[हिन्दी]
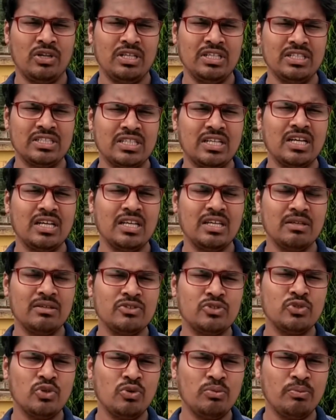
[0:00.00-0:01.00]
और
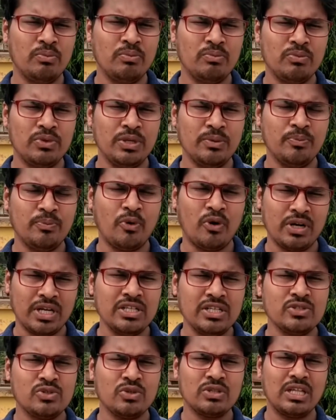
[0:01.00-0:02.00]
इसका जो
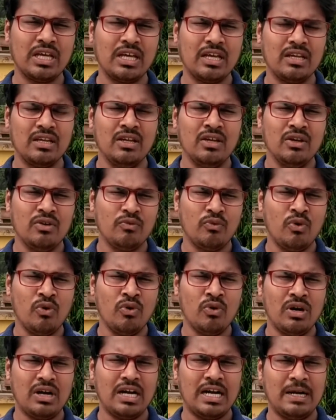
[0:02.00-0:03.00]
इम्पोर्टेंस होता है
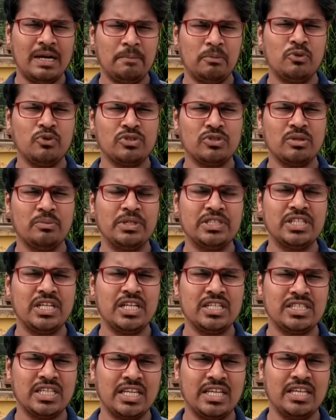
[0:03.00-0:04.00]
वो आपको
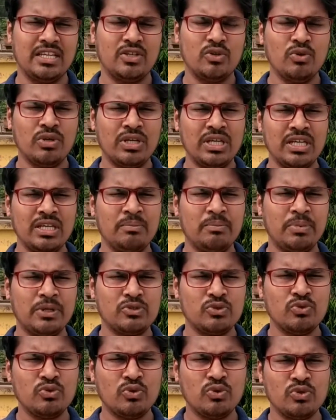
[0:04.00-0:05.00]
समझना चाहिए
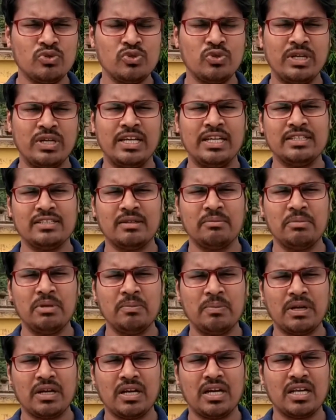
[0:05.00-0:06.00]
क्योंकि पशु को जो है
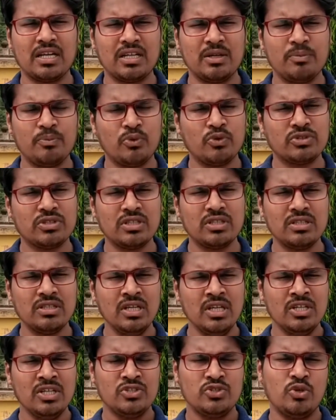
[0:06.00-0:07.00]
सभी प्रकार के
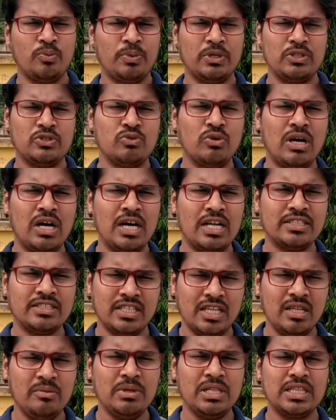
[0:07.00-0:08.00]
पोषण जो पशु
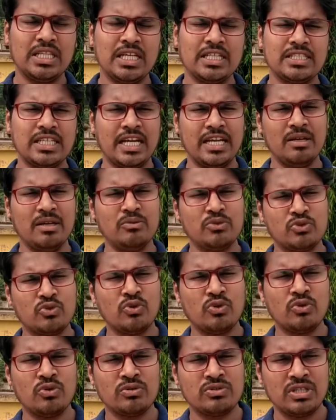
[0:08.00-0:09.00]
आहार से नहीं मिलता है चाहे
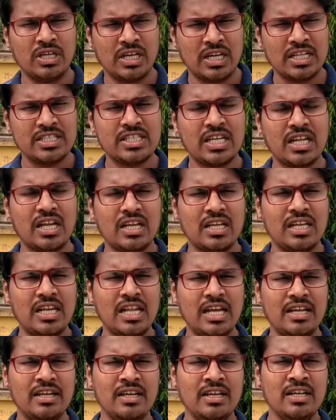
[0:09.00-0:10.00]
हम उसको हरा
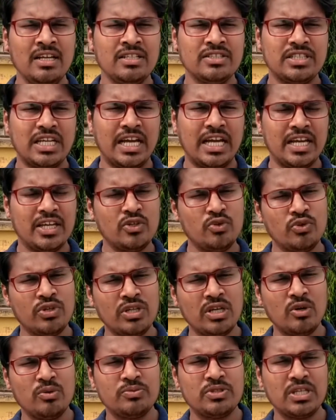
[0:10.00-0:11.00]
चारा खिलाएं चाहे
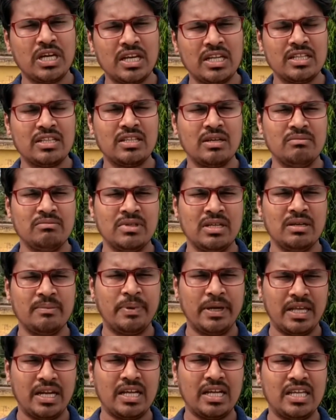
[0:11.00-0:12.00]
यूरिया उपचारित
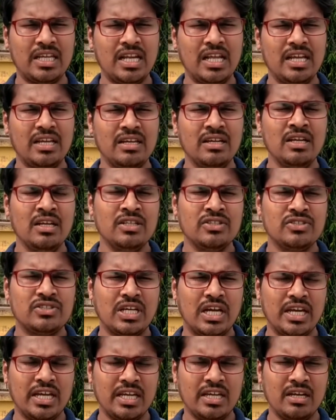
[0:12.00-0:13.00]
हम पैरा खिलाएं
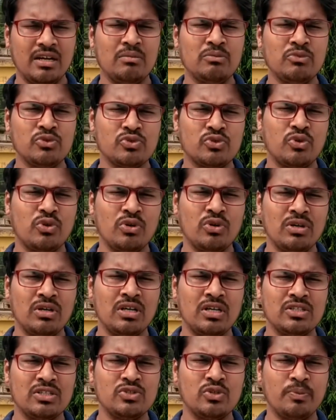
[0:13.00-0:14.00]
चाहे हम
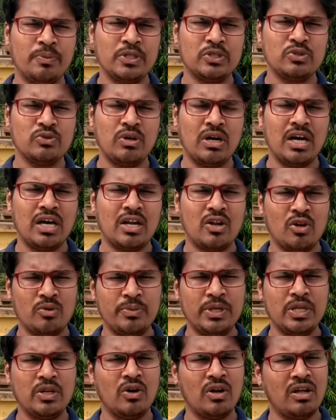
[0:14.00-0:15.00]
उसको जो पशु
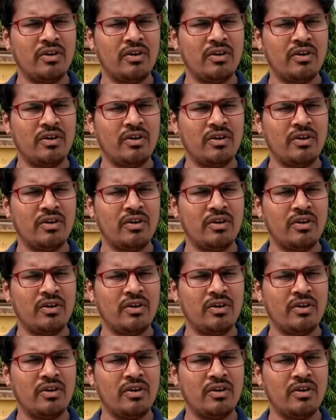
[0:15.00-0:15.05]
आहार और